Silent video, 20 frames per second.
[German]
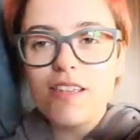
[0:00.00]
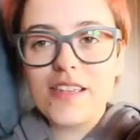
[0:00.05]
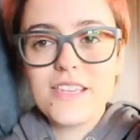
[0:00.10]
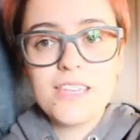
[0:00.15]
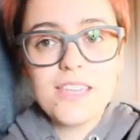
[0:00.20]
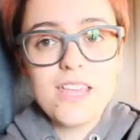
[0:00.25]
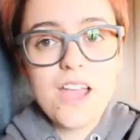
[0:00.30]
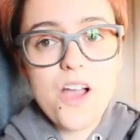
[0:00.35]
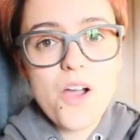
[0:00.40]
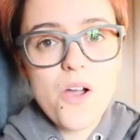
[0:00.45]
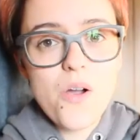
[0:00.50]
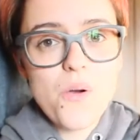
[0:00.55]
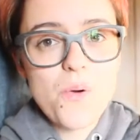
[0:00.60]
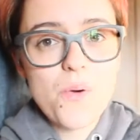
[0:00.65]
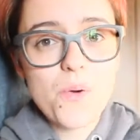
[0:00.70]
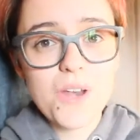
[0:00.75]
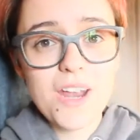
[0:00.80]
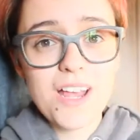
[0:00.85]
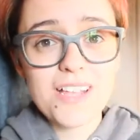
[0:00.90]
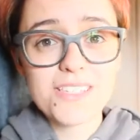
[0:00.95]

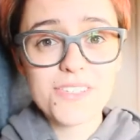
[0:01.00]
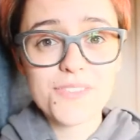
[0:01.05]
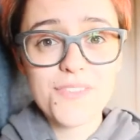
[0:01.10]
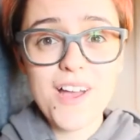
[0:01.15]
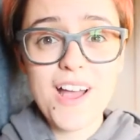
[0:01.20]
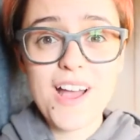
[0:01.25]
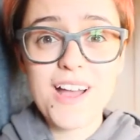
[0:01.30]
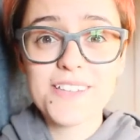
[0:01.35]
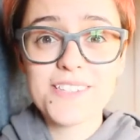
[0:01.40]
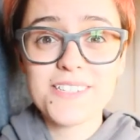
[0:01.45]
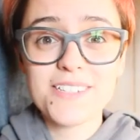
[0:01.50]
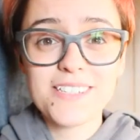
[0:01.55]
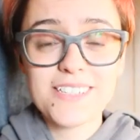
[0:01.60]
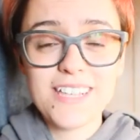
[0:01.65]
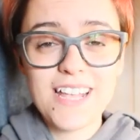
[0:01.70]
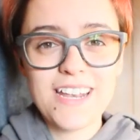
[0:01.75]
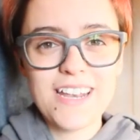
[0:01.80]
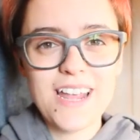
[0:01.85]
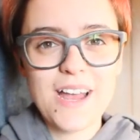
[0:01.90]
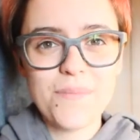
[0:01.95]
Yo, das war also das
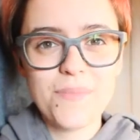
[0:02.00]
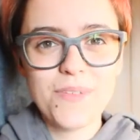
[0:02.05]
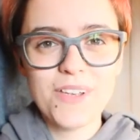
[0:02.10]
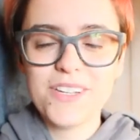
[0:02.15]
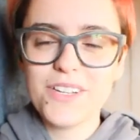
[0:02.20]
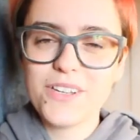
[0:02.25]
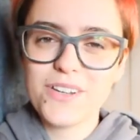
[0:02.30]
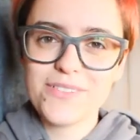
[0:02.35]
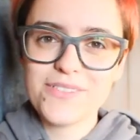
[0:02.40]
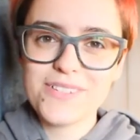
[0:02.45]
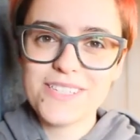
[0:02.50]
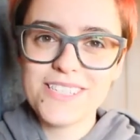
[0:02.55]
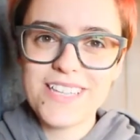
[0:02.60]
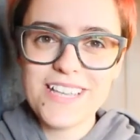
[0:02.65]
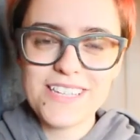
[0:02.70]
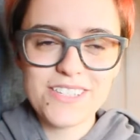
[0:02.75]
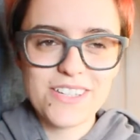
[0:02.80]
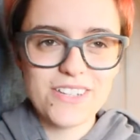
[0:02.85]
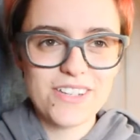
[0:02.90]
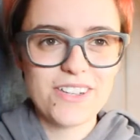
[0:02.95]
kleine Update. Ich hoffe, es
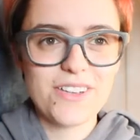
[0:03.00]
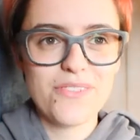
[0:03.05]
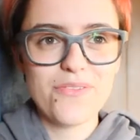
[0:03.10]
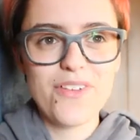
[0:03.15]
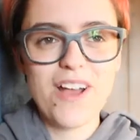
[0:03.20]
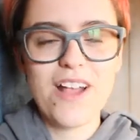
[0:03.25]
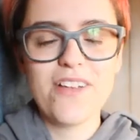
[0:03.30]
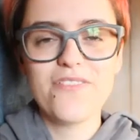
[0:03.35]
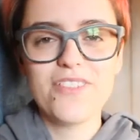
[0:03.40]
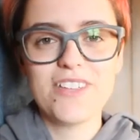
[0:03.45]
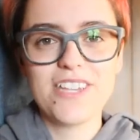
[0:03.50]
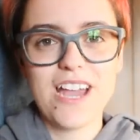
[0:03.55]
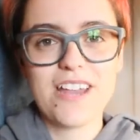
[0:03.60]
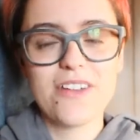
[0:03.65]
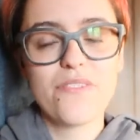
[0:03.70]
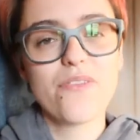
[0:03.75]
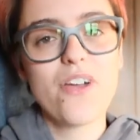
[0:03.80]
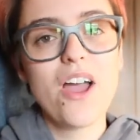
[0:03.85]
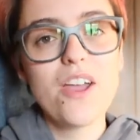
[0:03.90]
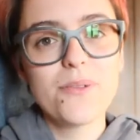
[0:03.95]
sehr, es hat euch gefallen. Wenn
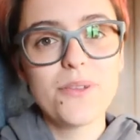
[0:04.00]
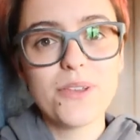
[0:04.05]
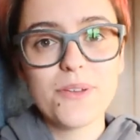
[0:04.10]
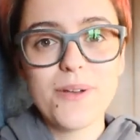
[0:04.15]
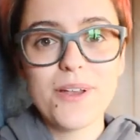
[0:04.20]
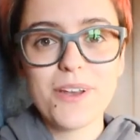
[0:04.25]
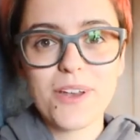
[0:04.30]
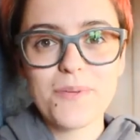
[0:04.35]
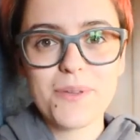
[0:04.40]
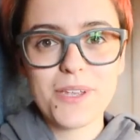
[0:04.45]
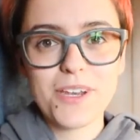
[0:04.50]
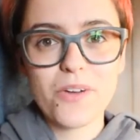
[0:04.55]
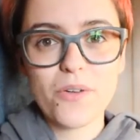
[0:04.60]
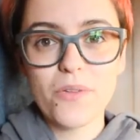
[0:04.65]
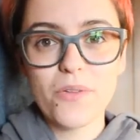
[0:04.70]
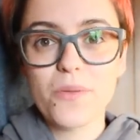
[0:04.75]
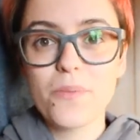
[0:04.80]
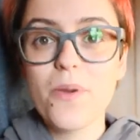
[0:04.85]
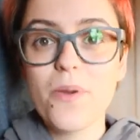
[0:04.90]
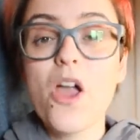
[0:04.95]
ja, dann freue ich mich über ein Däumchen
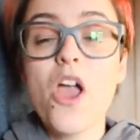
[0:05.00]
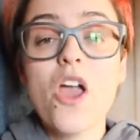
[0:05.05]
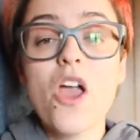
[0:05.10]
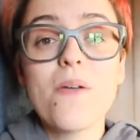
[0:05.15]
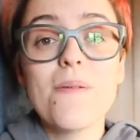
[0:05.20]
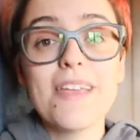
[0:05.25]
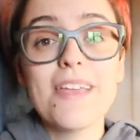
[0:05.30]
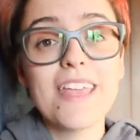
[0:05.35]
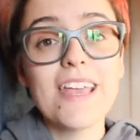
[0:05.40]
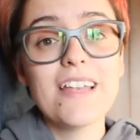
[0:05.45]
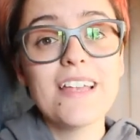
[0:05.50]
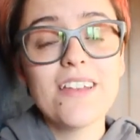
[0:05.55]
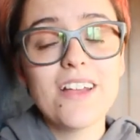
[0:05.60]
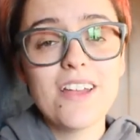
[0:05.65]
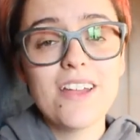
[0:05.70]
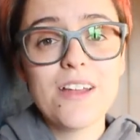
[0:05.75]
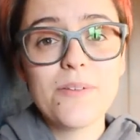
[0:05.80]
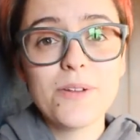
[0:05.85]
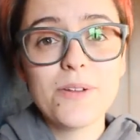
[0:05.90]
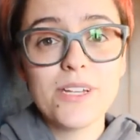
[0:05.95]
nach oben. Bei jedem
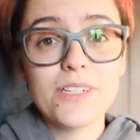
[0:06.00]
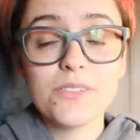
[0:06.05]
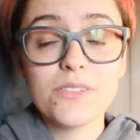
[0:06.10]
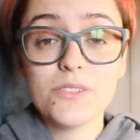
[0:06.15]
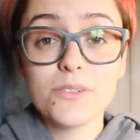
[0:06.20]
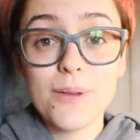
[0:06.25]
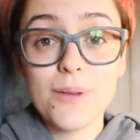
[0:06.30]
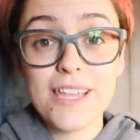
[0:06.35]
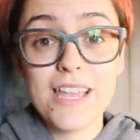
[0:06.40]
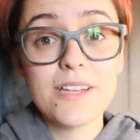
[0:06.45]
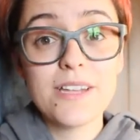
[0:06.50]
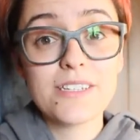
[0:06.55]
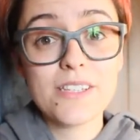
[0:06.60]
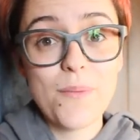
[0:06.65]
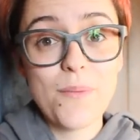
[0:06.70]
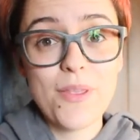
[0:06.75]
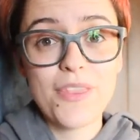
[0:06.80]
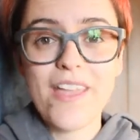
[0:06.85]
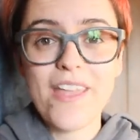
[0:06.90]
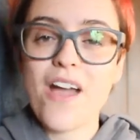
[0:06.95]
neuen Abonnenten und über jedes
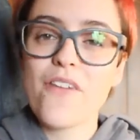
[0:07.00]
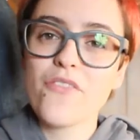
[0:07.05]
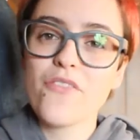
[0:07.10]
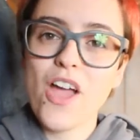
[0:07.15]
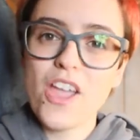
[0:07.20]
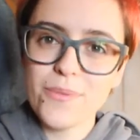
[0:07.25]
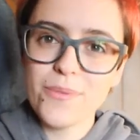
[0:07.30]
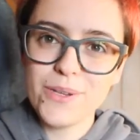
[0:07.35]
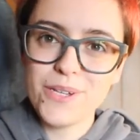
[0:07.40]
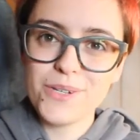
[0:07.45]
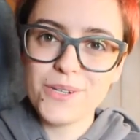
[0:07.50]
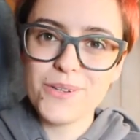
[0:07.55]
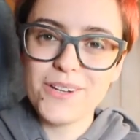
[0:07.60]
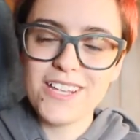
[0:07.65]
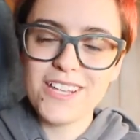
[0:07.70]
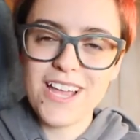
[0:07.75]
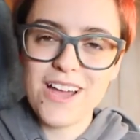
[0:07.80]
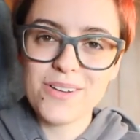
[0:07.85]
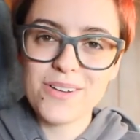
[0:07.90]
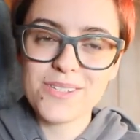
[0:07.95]
Kommentar freue ich mich
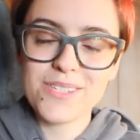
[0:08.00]
natürlich auch